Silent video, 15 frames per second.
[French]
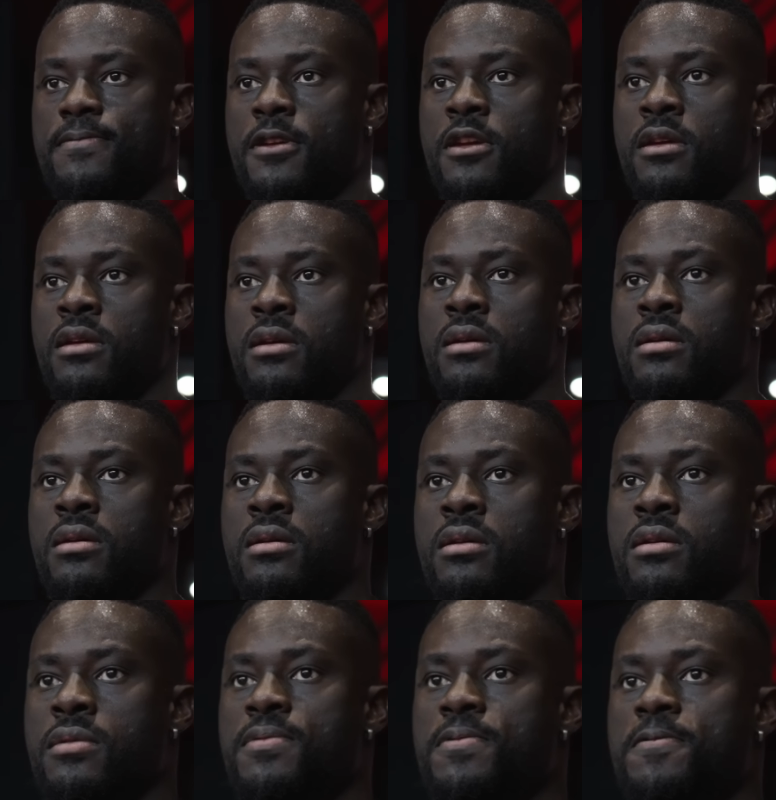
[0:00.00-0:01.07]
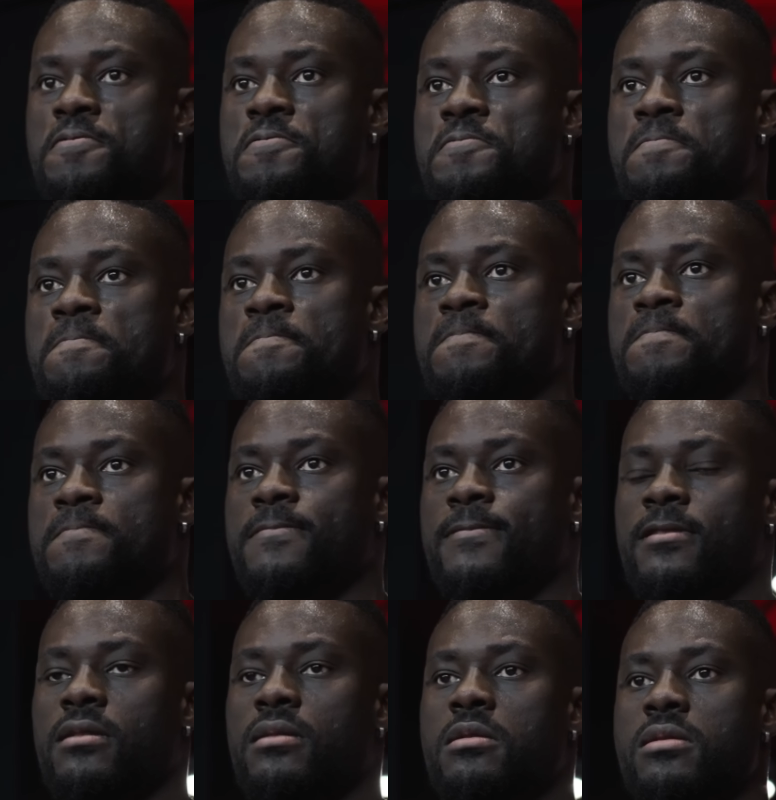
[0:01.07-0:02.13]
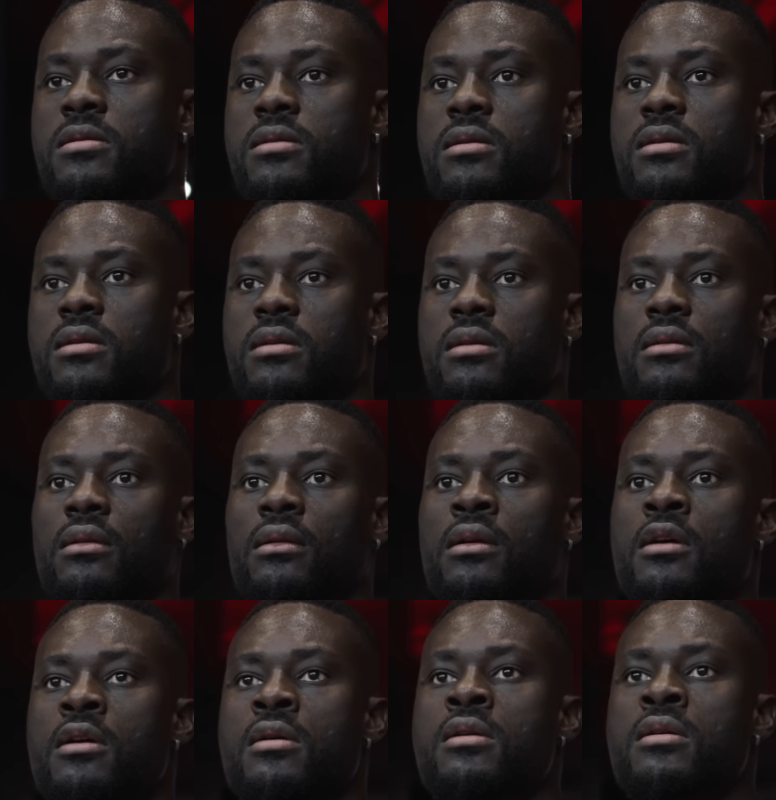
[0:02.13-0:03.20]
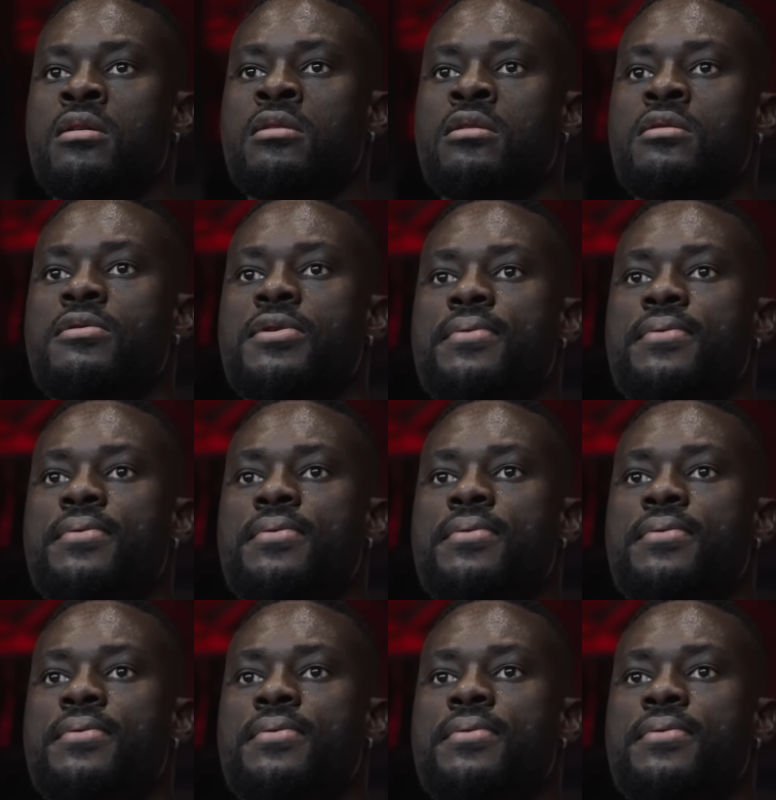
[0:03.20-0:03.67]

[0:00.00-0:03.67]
les triceps, tout Philippe. Tout, tout, tout, tout,